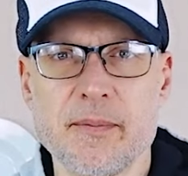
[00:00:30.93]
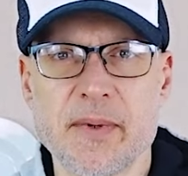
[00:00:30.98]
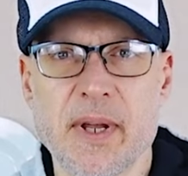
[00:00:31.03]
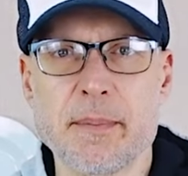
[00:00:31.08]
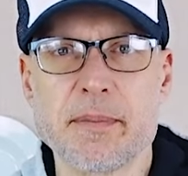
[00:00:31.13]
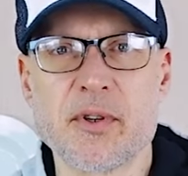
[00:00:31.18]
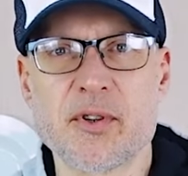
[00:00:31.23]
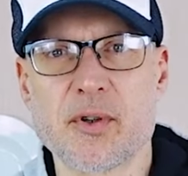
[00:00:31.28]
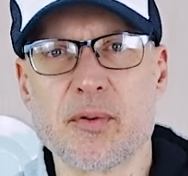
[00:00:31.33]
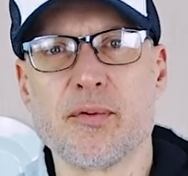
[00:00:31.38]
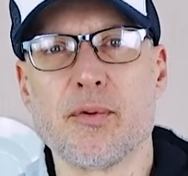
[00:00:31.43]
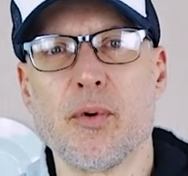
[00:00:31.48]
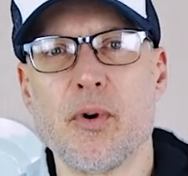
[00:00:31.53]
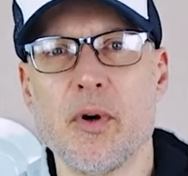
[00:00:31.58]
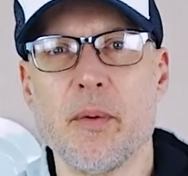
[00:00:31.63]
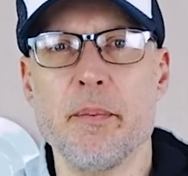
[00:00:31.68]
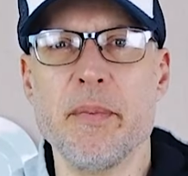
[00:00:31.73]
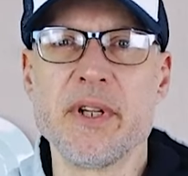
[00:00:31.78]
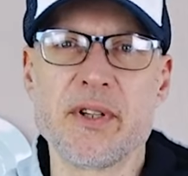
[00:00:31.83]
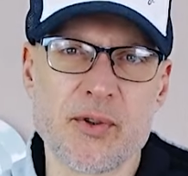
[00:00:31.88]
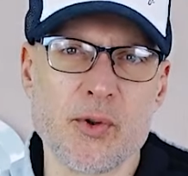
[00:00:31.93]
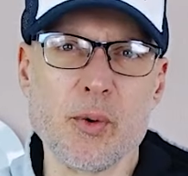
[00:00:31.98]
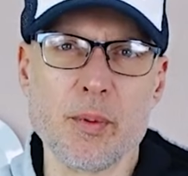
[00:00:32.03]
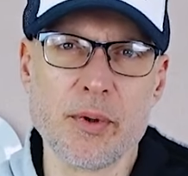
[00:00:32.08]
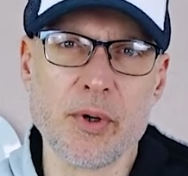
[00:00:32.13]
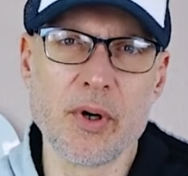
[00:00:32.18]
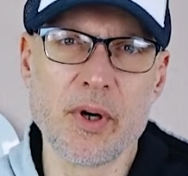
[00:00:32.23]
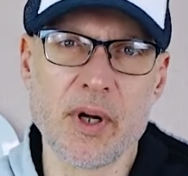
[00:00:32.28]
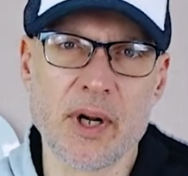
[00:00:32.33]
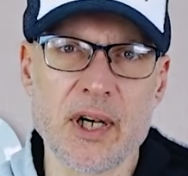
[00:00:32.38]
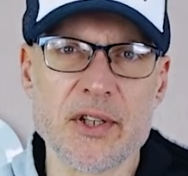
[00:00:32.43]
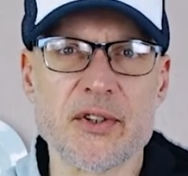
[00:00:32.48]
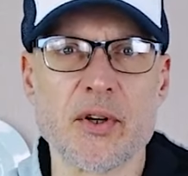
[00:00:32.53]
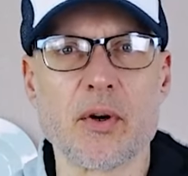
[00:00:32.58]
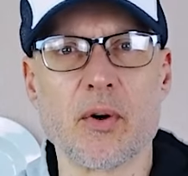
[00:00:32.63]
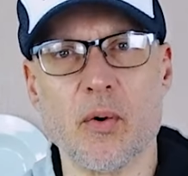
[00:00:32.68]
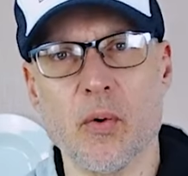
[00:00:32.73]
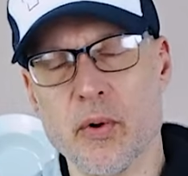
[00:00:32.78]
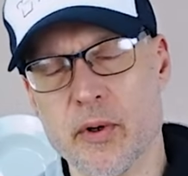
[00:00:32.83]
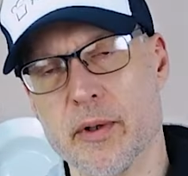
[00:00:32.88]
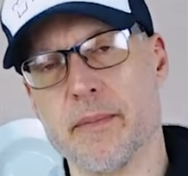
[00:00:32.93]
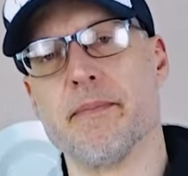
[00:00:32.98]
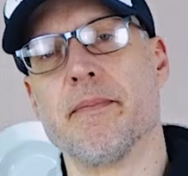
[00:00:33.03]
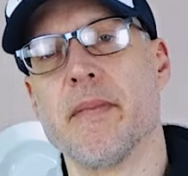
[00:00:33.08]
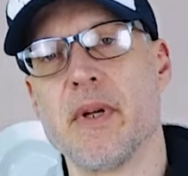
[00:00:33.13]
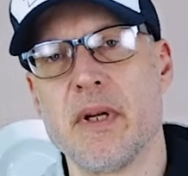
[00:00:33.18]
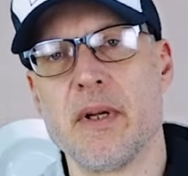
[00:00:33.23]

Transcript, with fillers: gibt es sowohl mit Zubehör als auch ohne.